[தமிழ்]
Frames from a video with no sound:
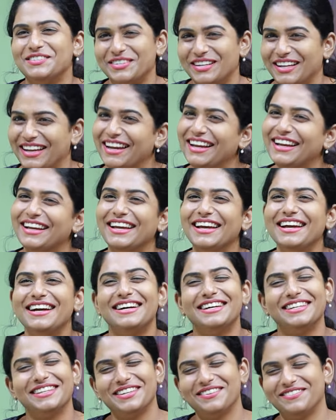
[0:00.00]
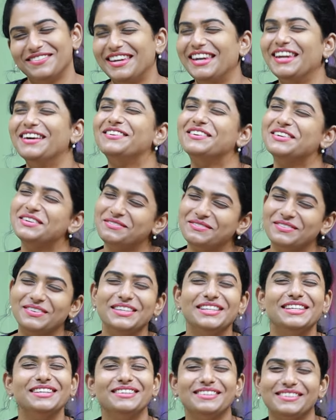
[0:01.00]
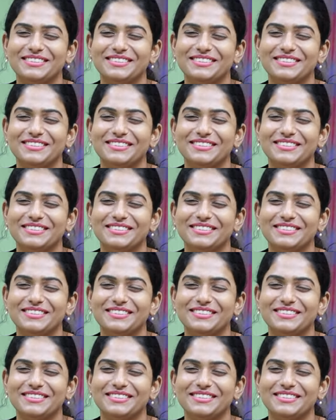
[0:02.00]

ஒன்று இருக்கு அது வெளில வரும்போது